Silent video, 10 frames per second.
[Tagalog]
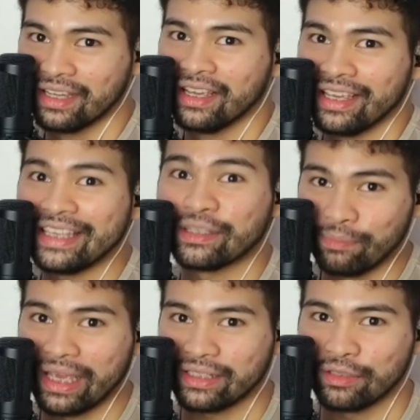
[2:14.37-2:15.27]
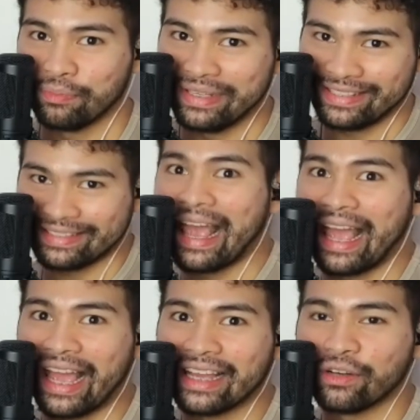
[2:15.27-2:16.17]
is meant to be
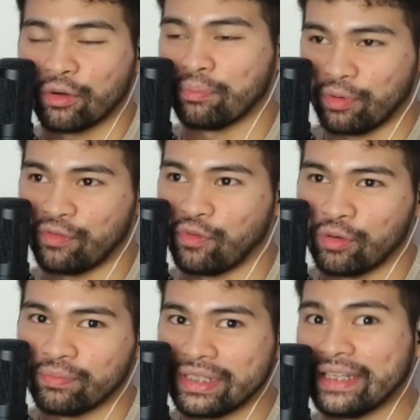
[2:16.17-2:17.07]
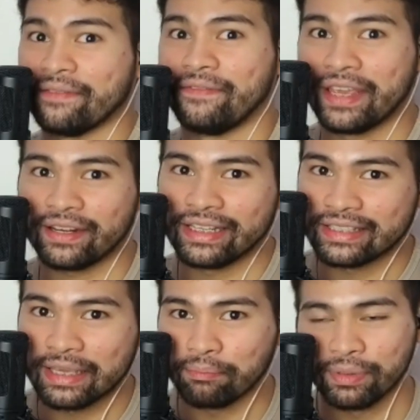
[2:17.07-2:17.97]
sang or performed in a very
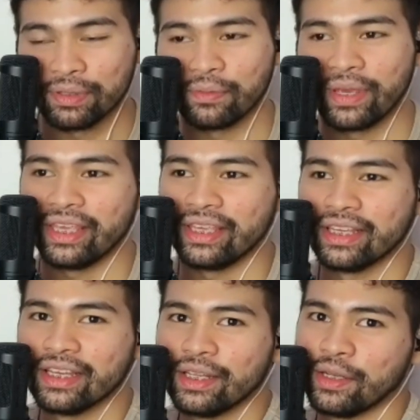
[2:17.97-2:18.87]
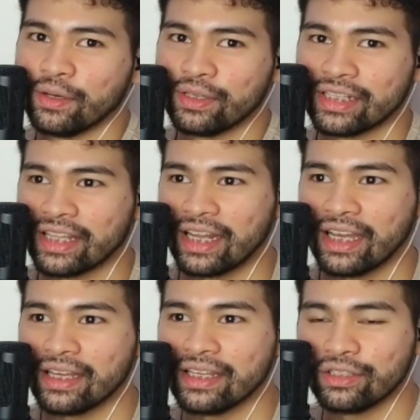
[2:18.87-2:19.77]
simple way, no? Na
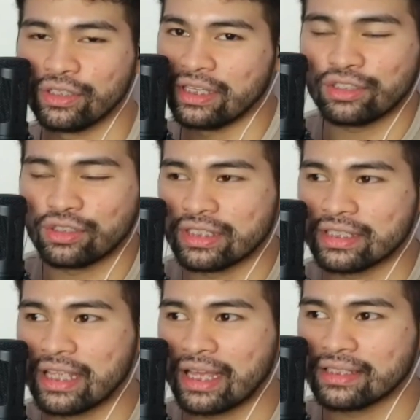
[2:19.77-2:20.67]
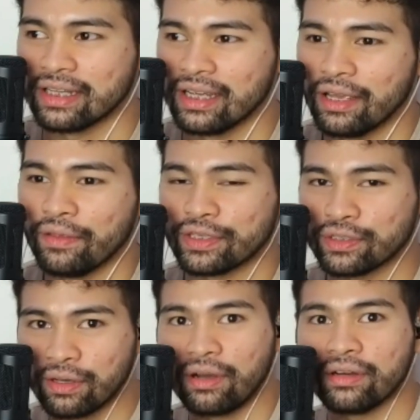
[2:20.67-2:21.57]
talagang, it's just that the
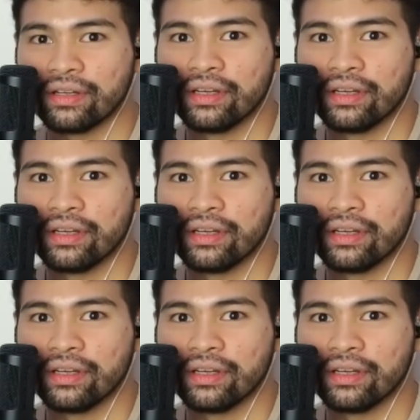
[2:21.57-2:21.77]
song